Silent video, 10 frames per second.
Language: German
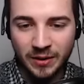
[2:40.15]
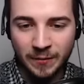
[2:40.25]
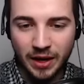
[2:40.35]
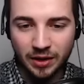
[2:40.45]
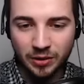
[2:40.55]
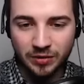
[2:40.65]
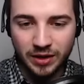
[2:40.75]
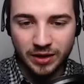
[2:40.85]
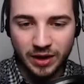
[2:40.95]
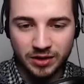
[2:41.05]
da irgendwie
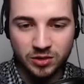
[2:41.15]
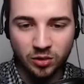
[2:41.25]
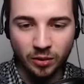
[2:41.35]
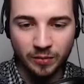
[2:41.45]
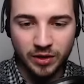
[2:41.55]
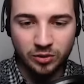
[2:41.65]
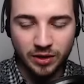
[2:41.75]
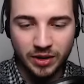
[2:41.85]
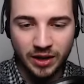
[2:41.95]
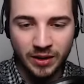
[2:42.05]
an dich ranzukommen, wenn du da
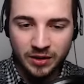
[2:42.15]
wieder.